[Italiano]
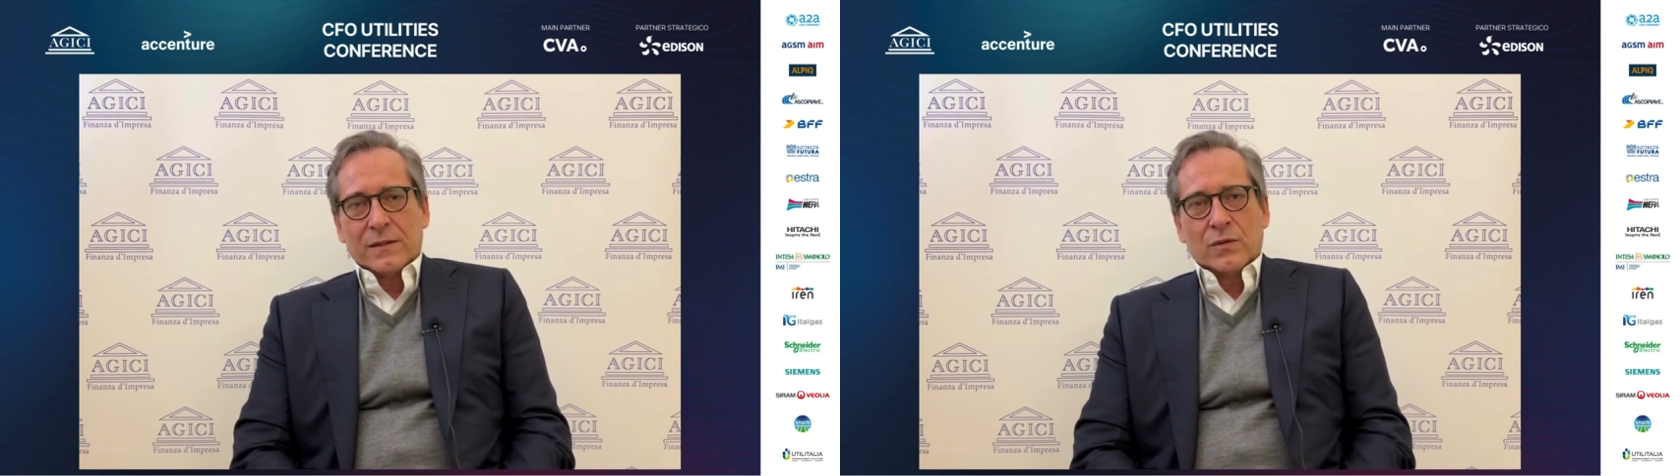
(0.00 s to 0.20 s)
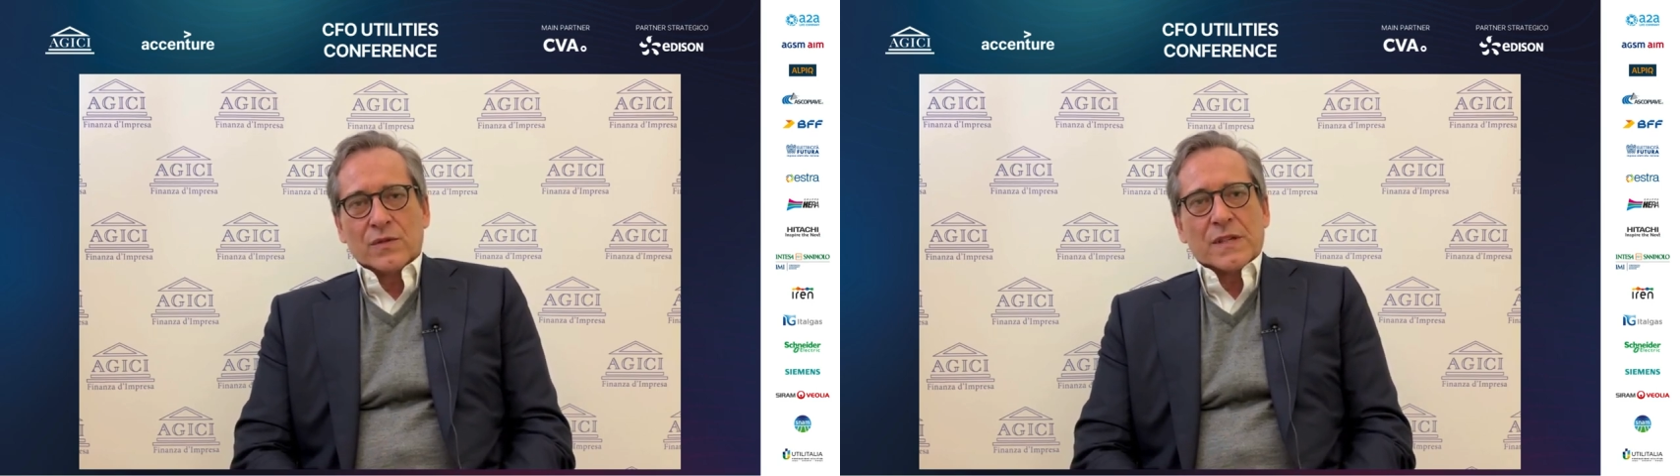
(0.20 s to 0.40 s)

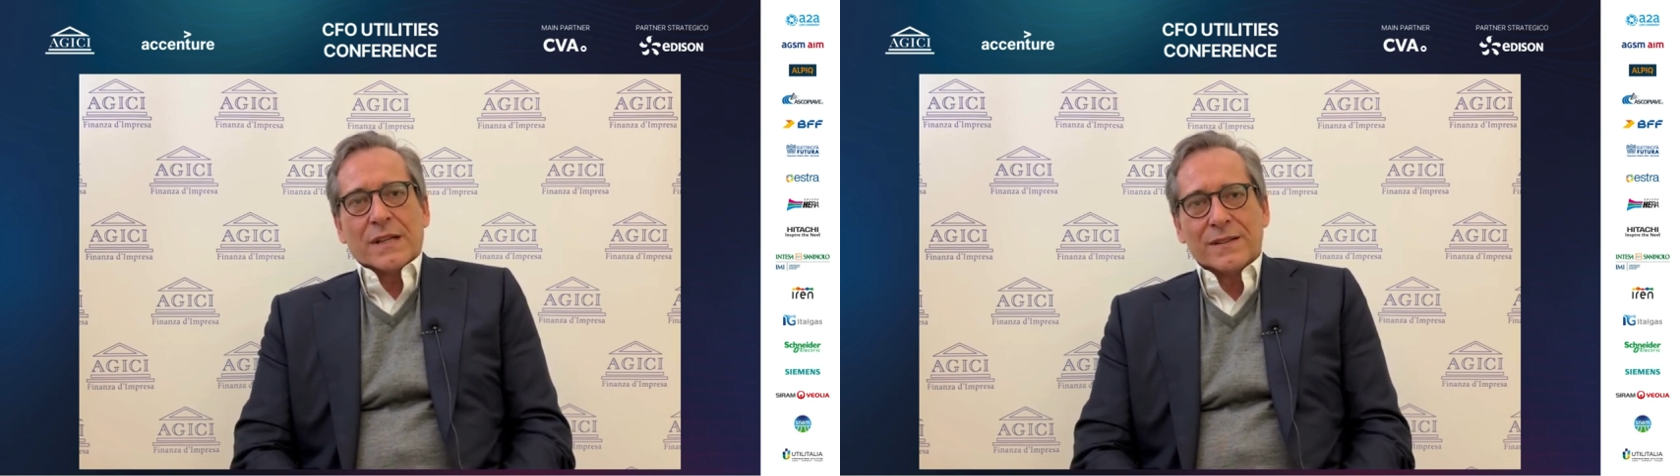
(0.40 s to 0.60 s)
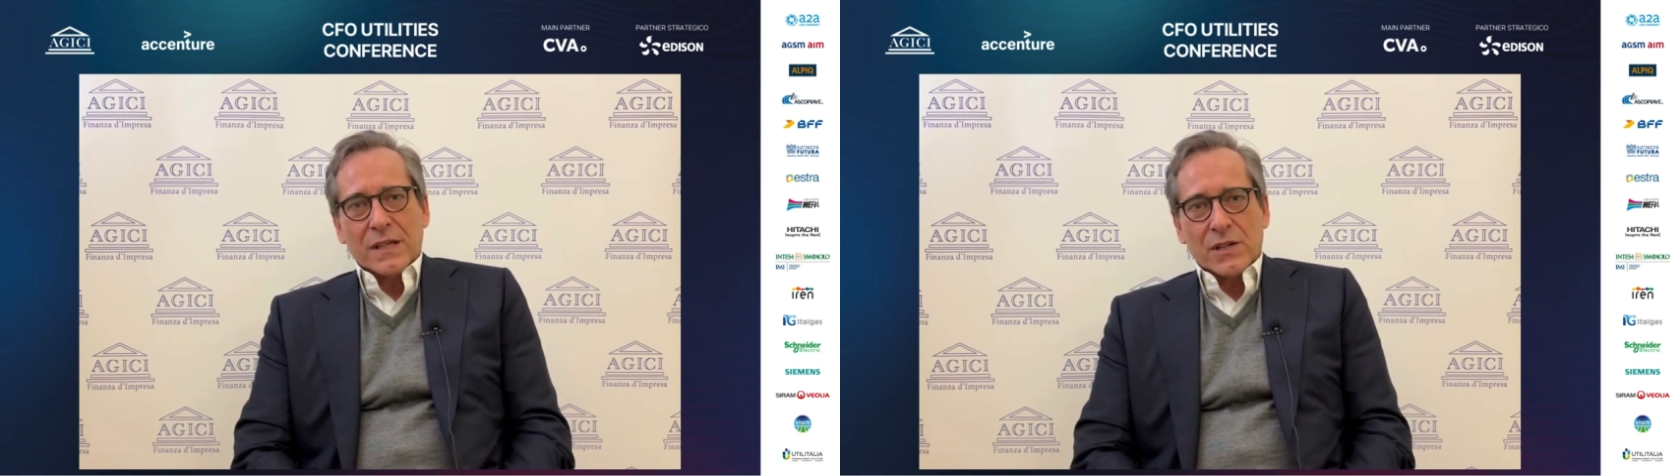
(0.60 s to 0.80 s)
non si
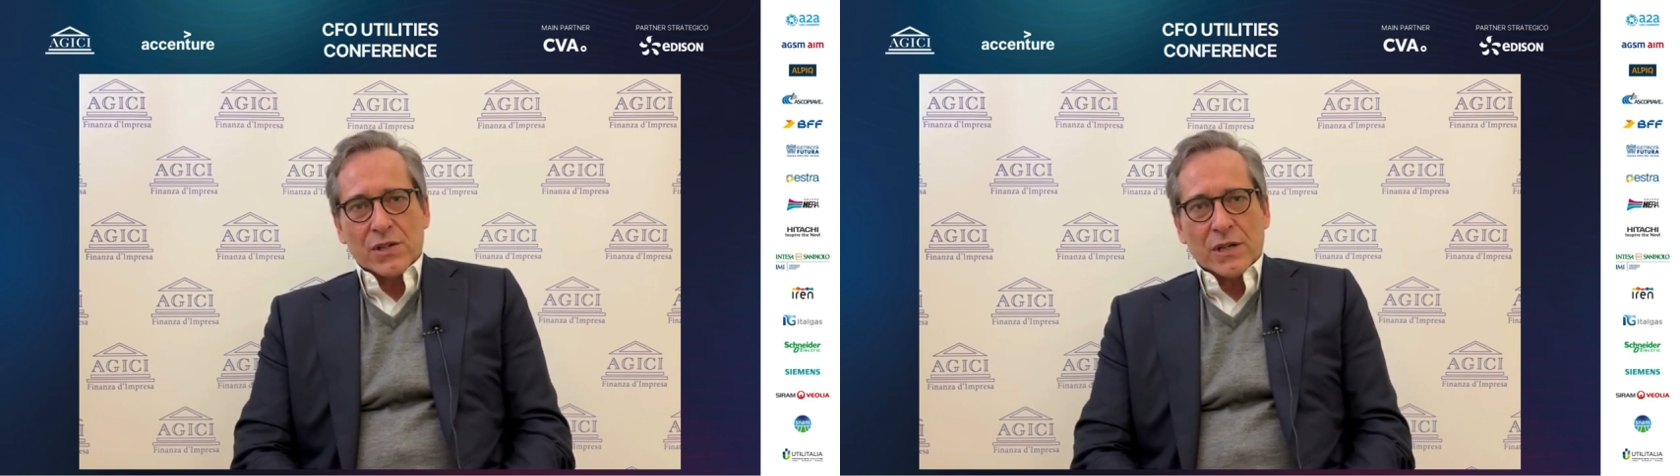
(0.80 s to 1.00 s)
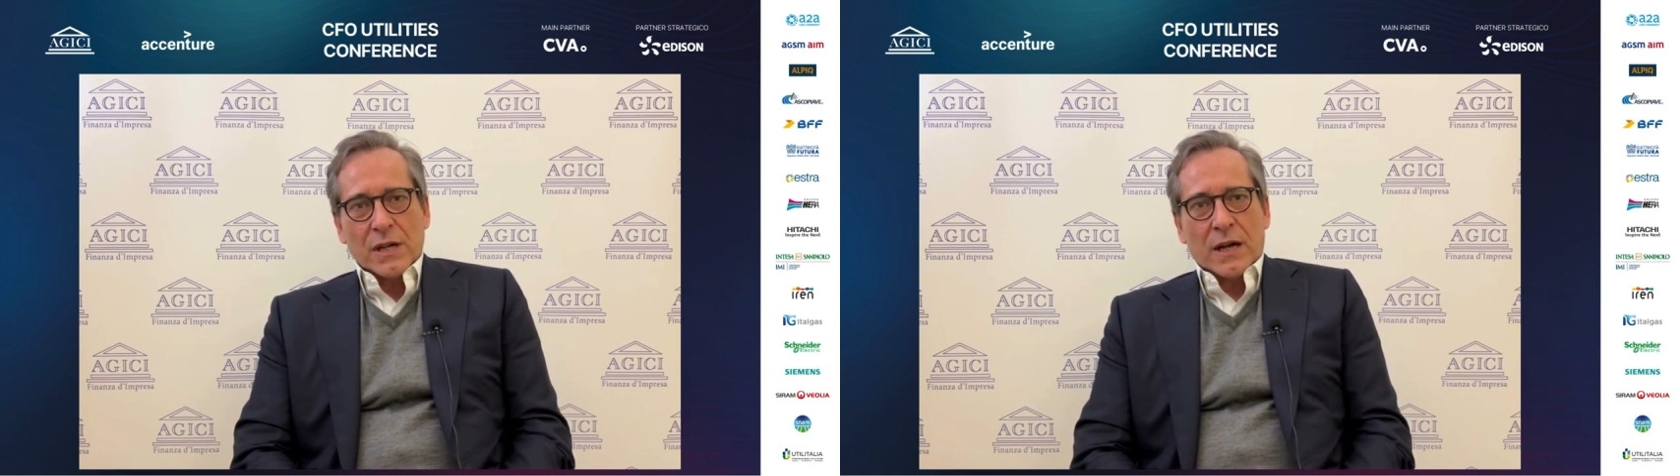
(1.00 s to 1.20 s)

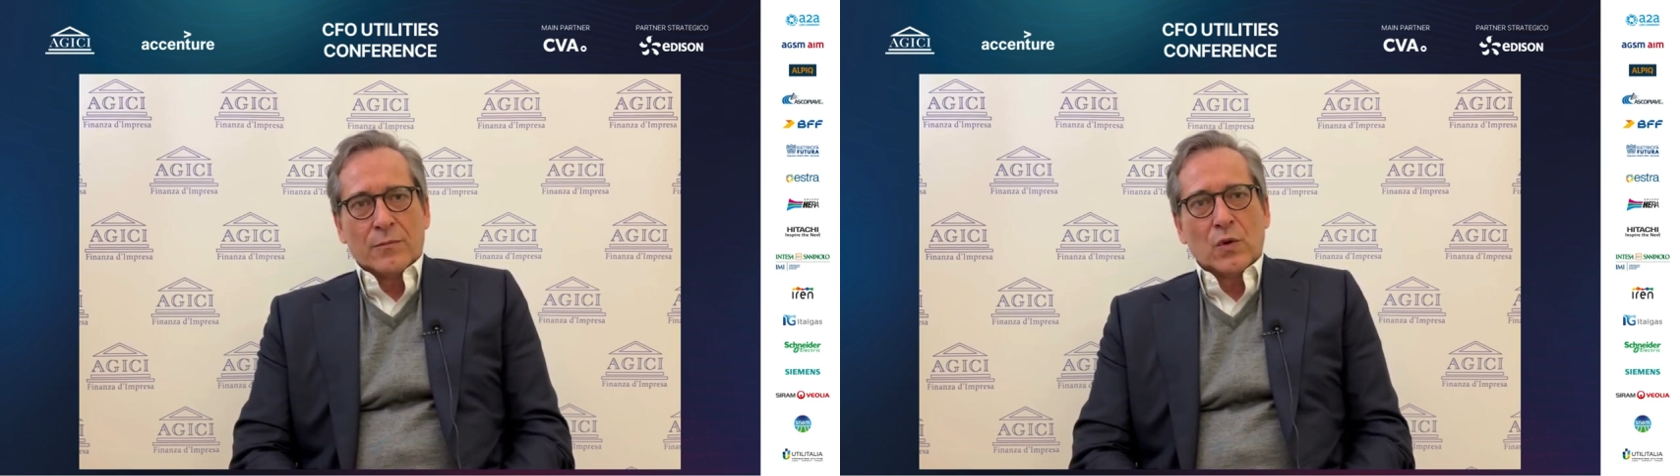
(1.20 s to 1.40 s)
addice al